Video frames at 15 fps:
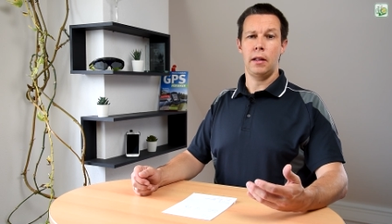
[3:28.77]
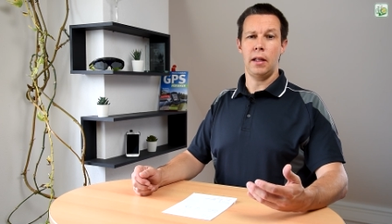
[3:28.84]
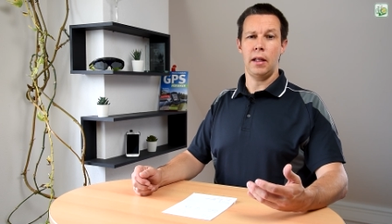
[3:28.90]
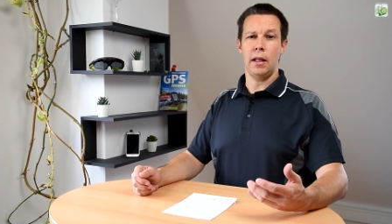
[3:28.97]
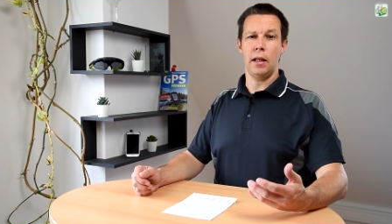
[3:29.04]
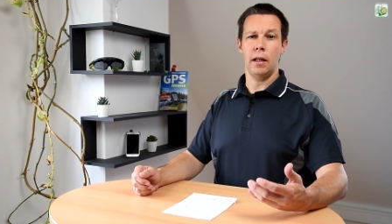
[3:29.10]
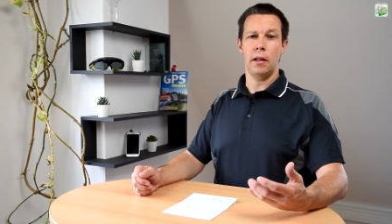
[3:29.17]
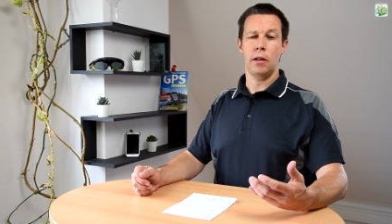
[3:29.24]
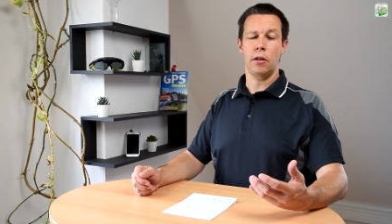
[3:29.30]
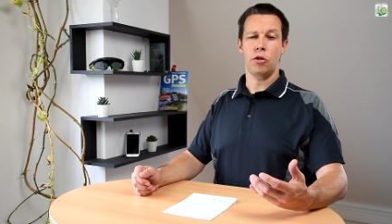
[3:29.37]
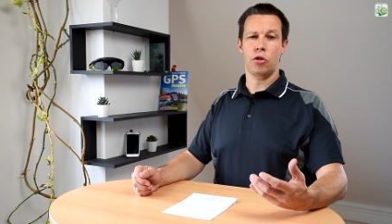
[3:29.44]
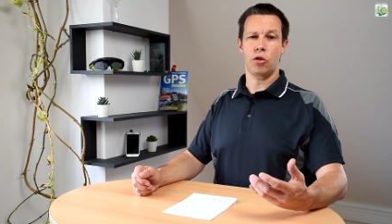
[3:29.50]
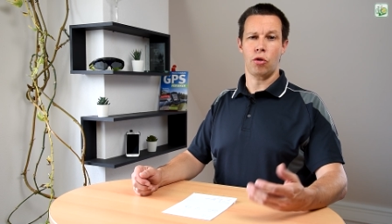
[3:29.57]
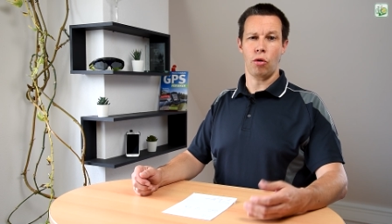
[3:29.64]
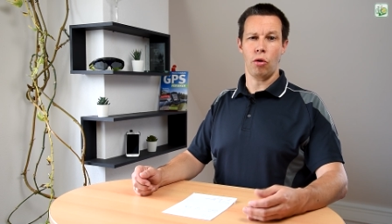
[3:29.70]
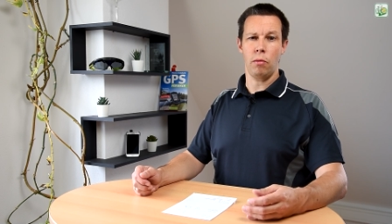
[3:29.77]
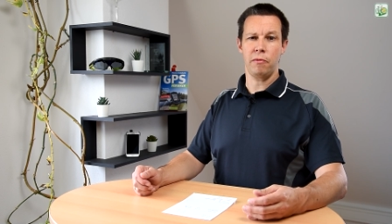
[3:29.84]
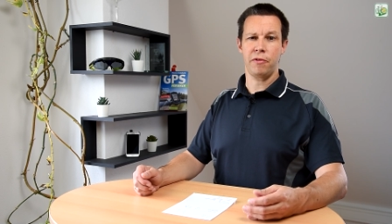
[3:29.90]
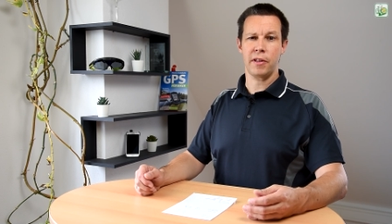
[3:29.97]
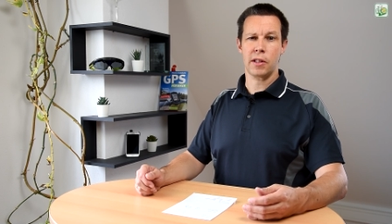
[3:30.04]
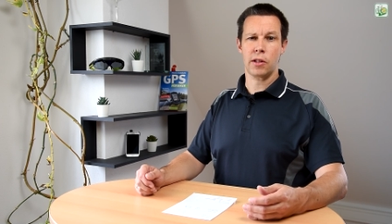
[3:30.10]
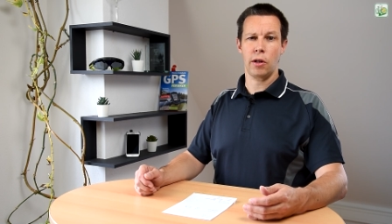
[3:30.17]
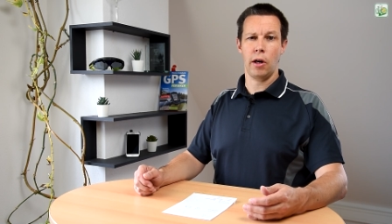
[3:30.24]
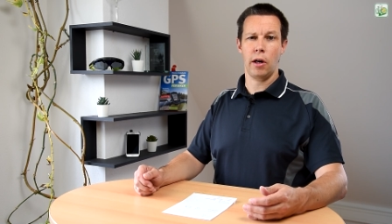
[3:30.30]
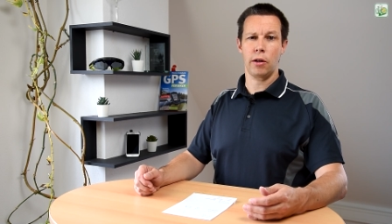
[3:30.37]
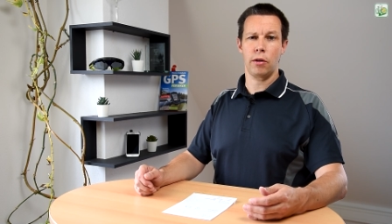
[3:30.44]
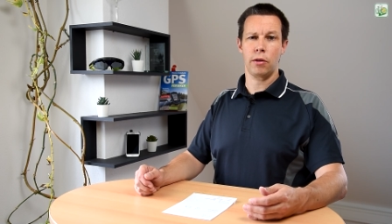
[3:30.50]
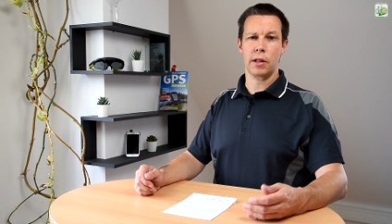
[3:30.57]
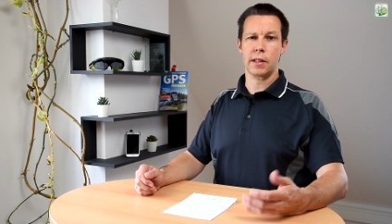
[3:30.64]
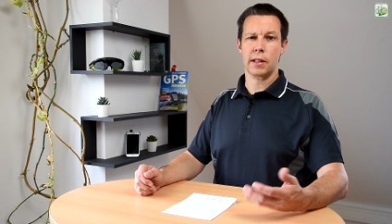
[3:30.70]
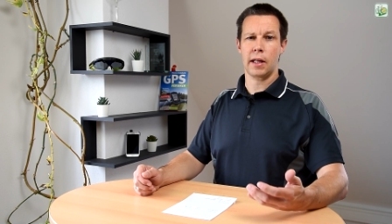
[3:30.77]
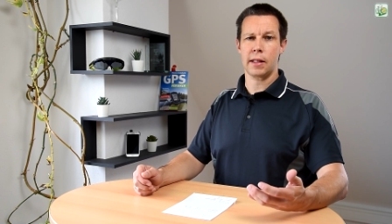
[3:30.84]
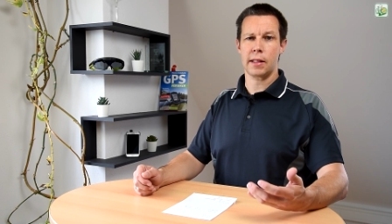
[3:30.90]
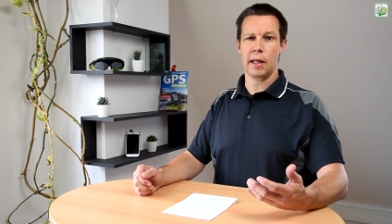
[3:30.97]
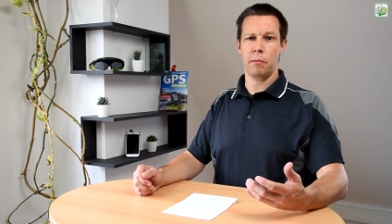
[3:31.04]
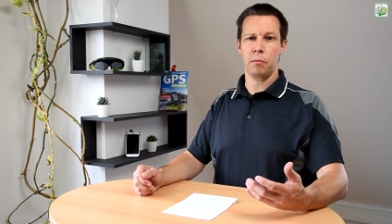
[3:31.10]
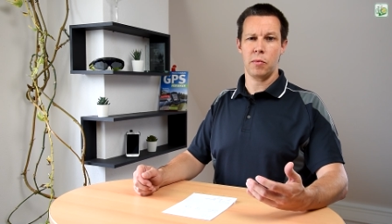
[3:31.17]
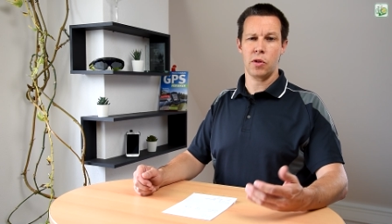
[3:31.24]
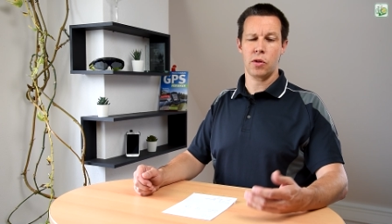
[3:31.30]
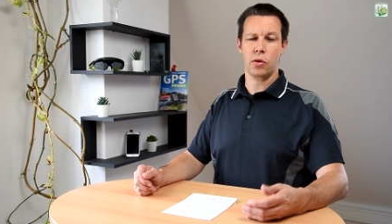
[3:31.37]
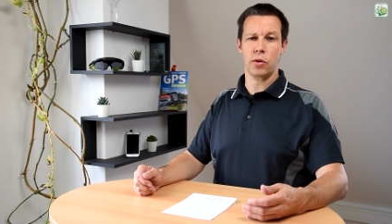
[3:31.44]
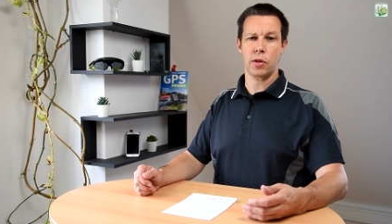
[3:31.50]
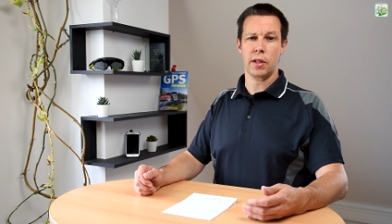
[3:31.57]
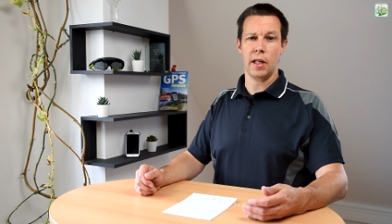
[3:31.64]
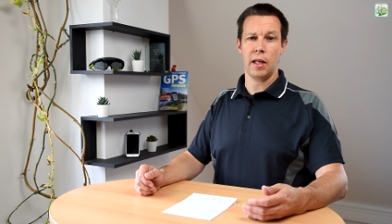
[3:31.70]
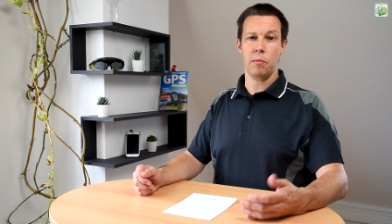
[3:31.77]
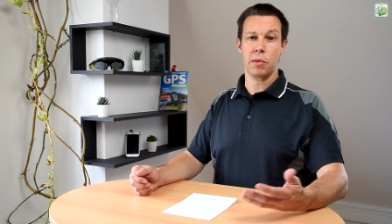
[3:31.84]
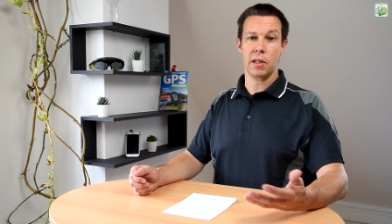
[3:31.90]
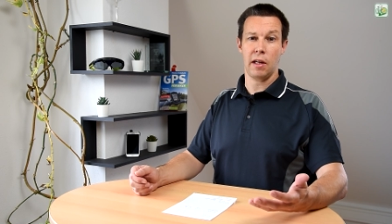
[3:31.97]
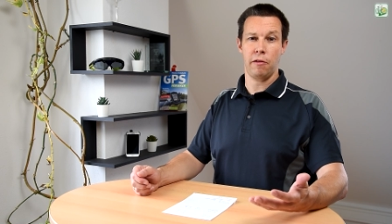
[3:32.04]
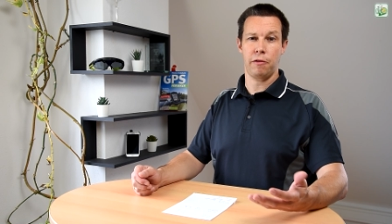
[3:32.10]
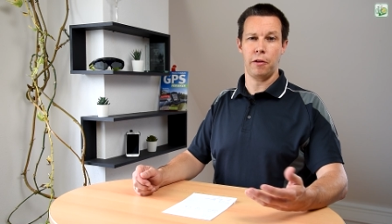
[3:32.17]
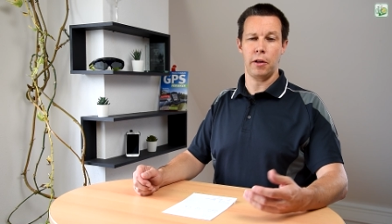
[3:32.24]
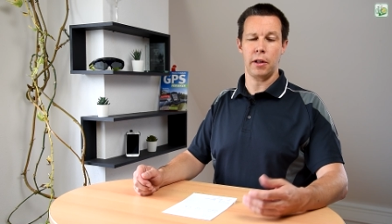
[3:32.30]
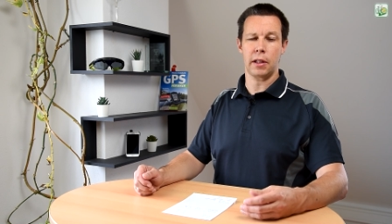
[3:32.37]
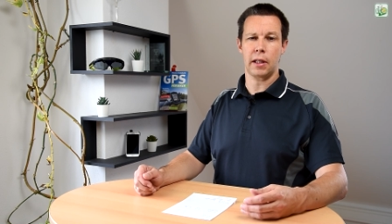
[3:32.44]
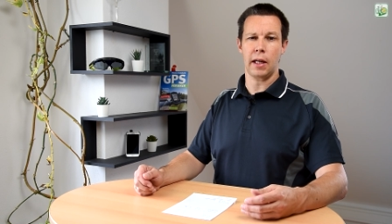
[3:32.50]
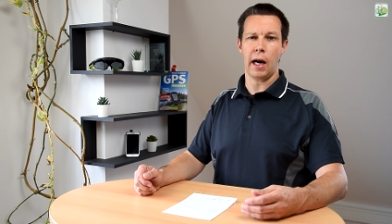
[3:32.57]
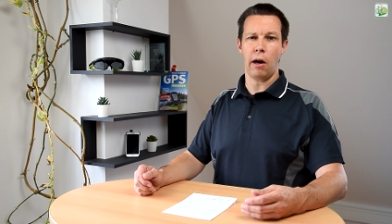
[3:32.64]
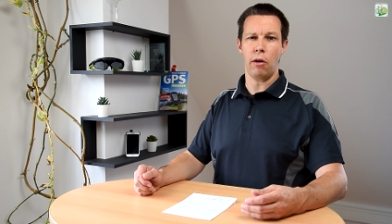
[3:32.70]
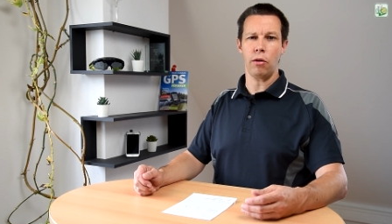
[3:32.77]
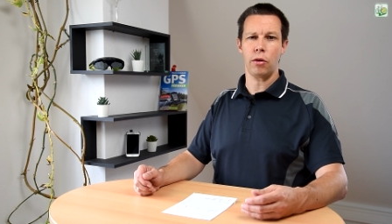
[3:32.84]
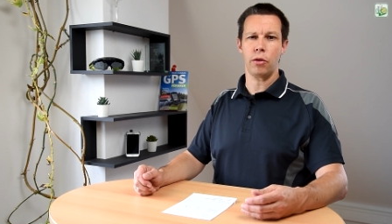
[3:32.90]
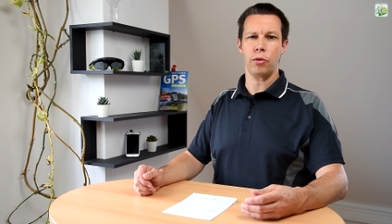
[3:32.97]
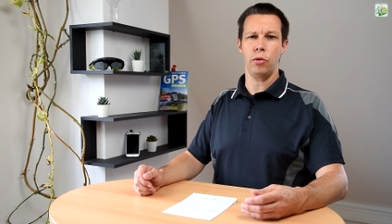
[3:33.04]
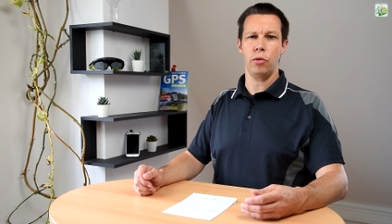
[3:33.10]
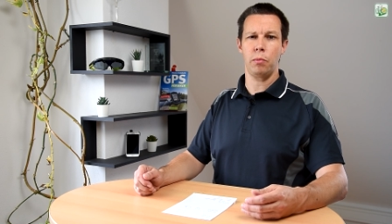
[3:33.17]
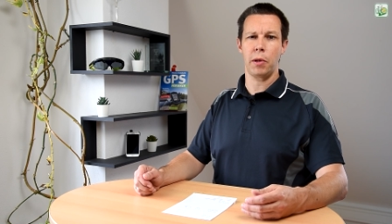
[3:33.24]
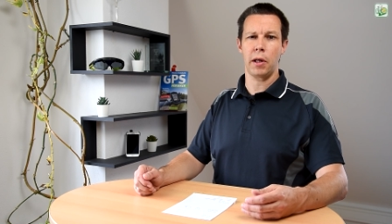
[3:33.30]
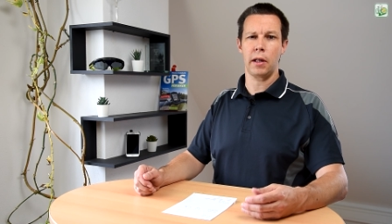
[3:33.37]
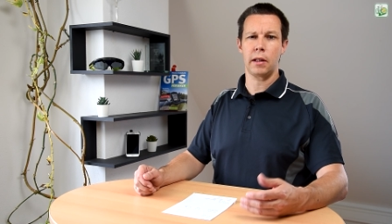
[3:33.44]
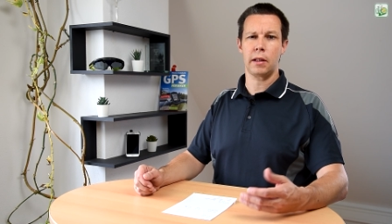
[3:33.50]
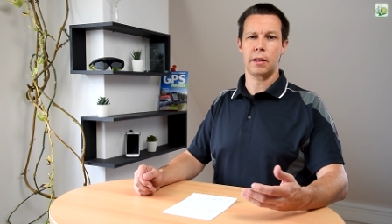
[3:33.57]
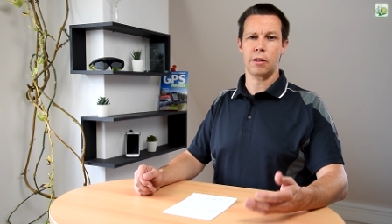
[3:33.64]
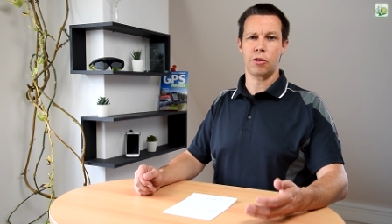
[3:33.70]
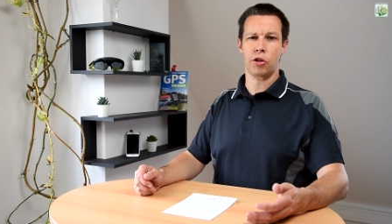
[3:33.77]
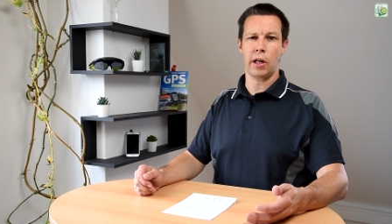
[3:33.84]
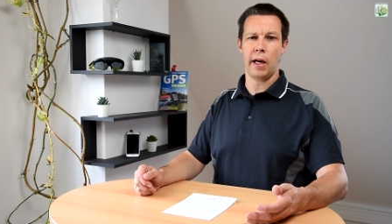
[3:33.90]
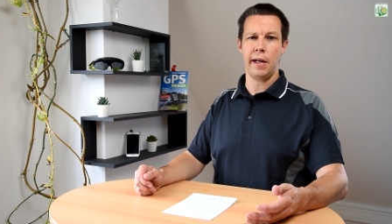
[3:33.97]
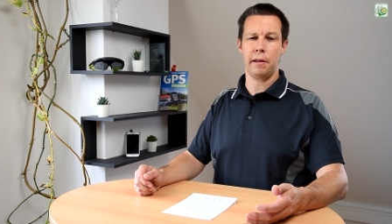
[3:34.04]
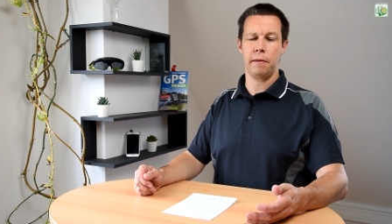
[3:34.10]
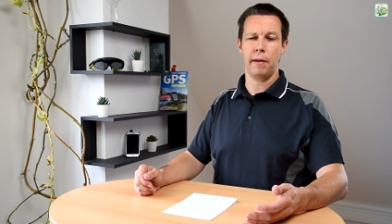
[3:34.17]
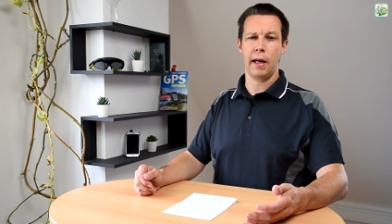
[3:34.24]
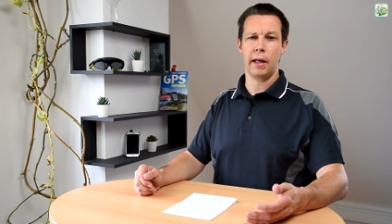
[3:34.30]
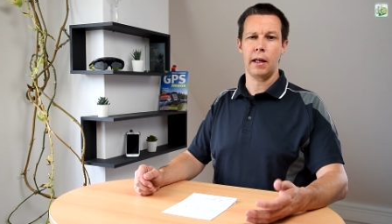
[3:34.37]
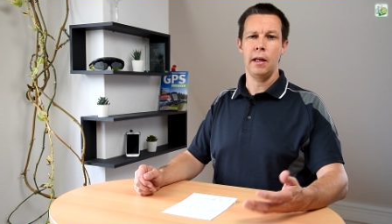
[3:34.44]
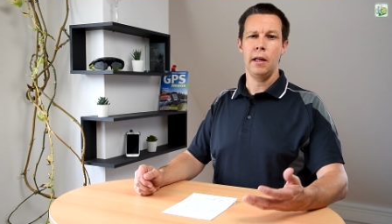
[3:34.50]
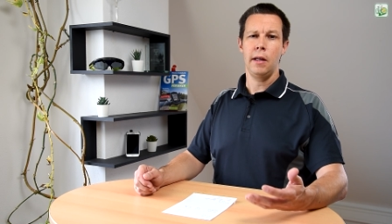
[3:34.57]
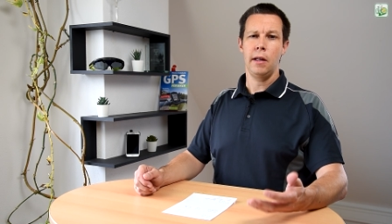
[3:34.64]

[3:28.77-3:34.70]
Die Stromversorgung des gesamten Systems erfolgt auch über das Schaltwerk.